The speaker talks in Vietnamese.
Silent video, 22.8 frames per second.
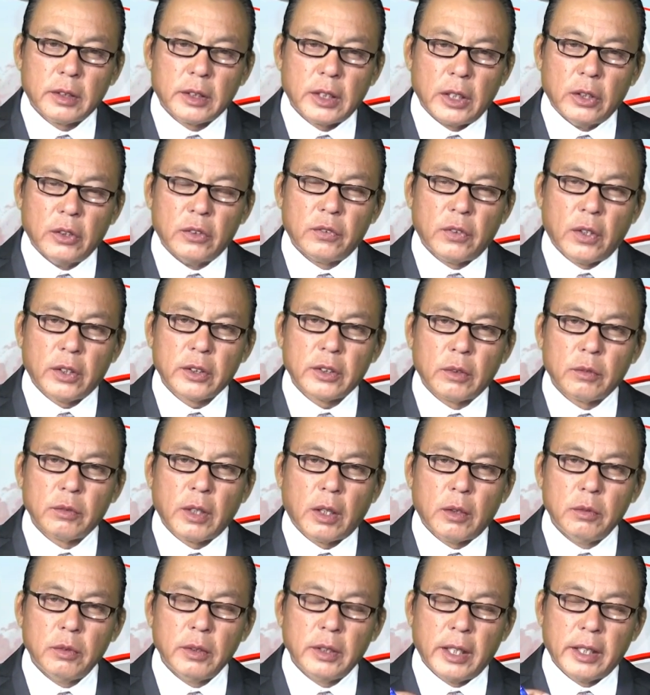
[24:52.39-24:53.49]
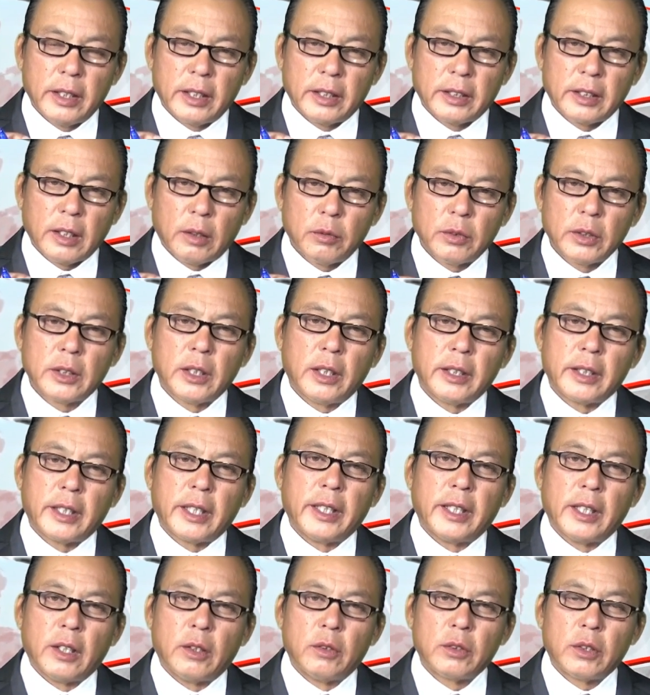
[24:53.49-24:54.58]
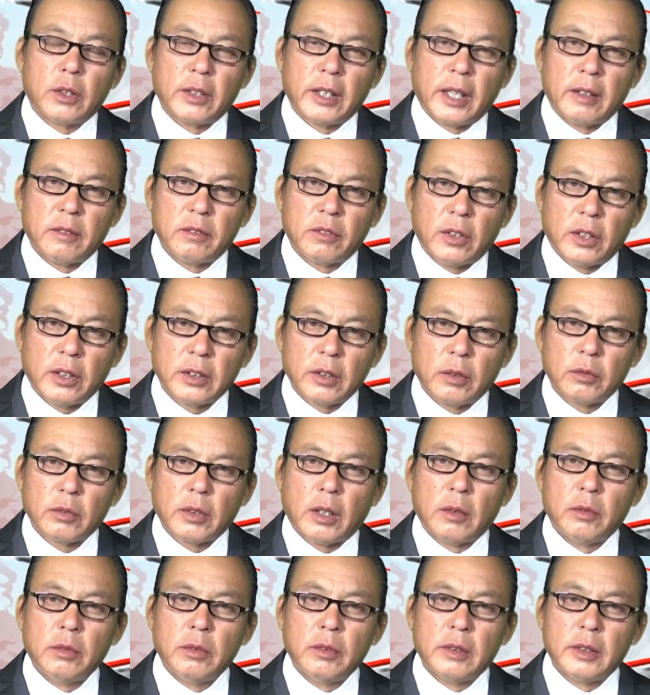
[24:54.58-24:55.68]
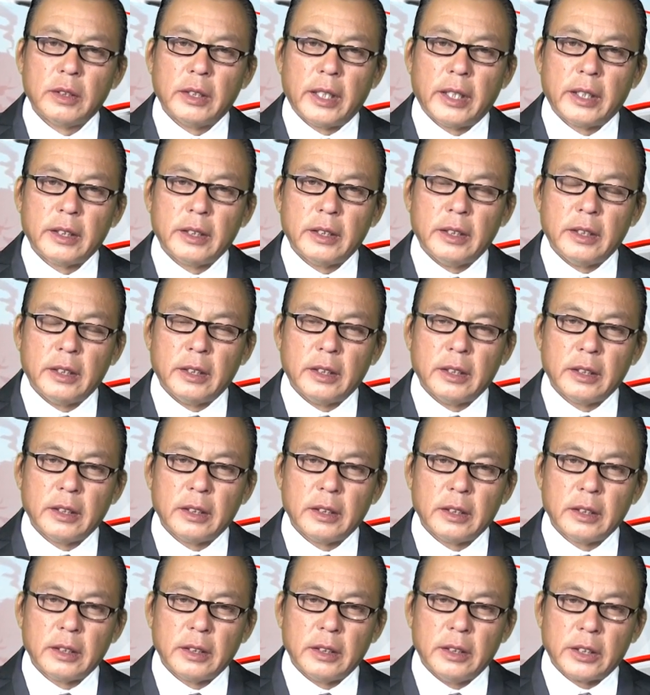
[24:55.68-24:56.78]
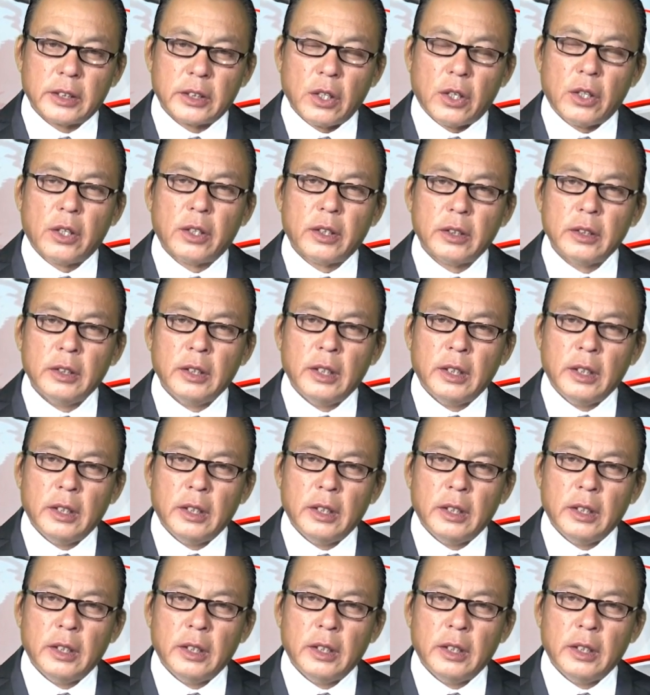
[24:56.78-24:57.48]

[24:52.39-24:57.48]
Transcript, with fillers: cựu phó tổng thống hay là trong cái thời kỳ ông còn làm phó tổng thống để người người con